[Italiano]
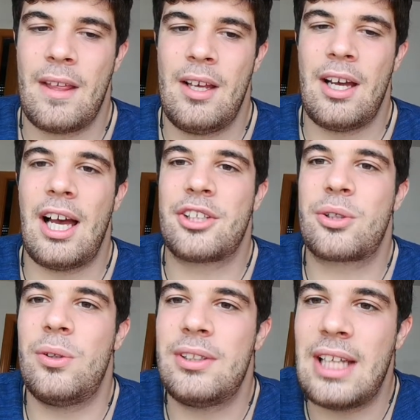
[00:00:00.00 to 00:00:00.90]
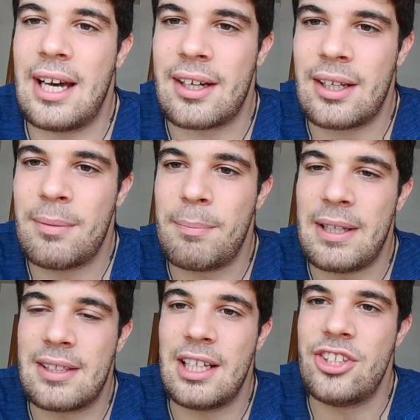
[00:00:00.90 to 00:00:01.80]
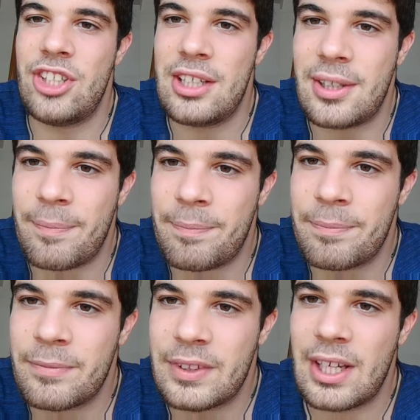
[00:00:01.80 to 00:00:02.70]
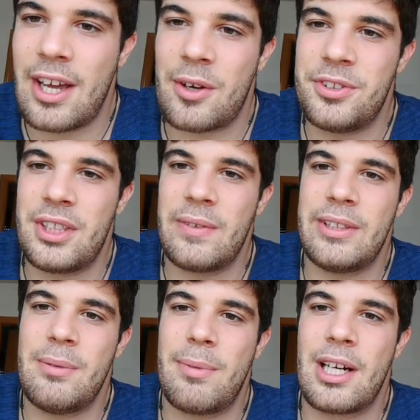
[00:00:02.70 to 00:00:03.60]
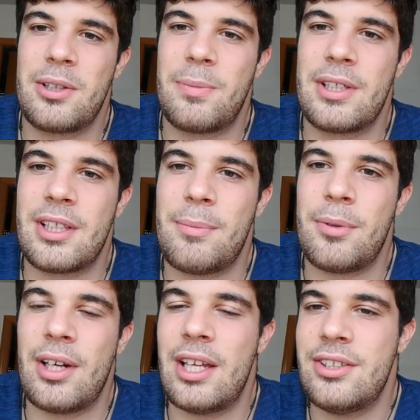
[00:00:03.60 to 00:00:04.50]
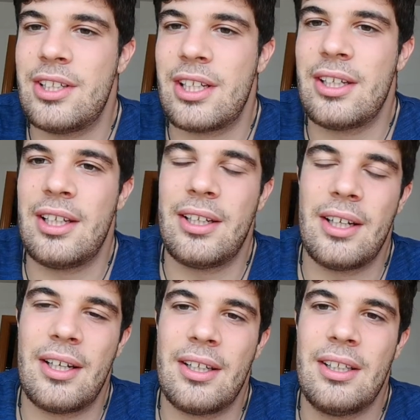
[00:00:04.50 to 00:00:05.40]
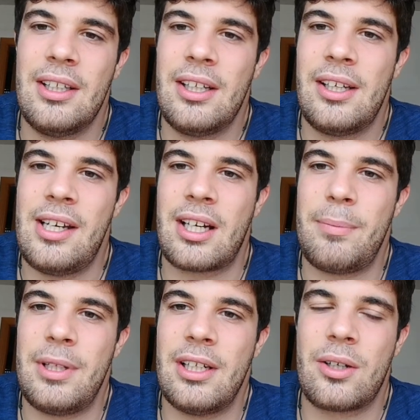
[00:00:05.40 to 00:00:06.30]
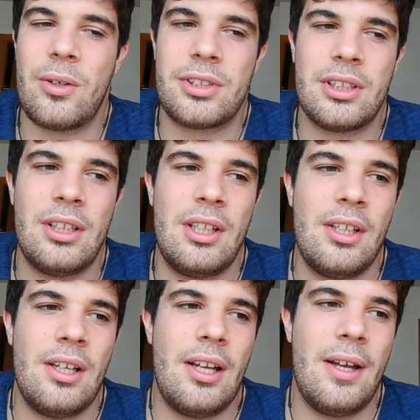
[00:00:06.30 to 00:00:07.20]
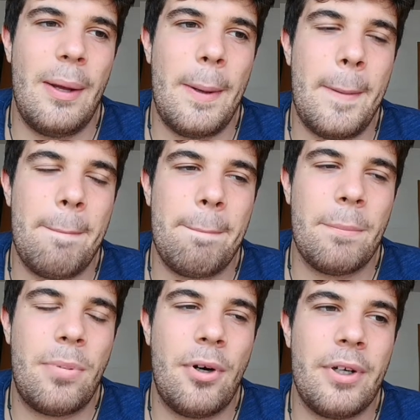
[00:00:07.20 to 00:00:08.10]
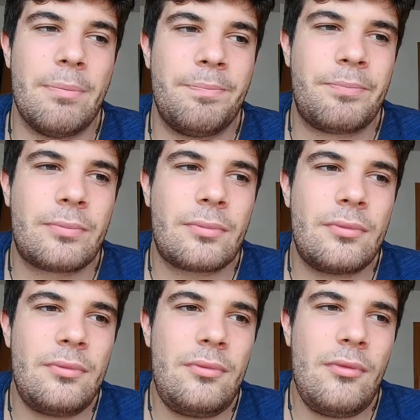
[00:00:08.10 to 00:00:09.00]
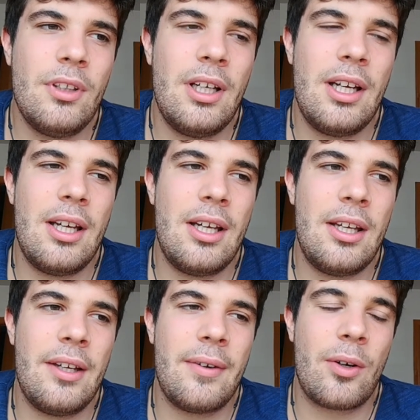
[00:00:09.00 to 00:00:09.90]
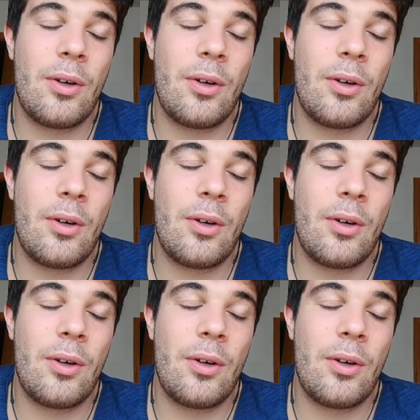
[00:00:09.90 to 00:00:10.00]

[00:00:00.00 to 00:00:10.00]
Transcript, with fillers: ascoltare mentre leggete, ok? Così avete imparato per esempio a leggere e a, e a capire le cose. Ehm, poi, eh,